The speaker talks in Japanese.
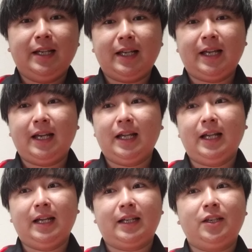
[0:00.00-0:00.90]

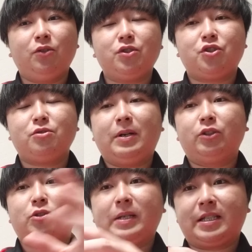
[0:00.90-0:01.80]
えー、基本中盤
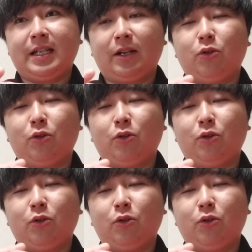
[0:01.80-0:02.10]
を飛ばして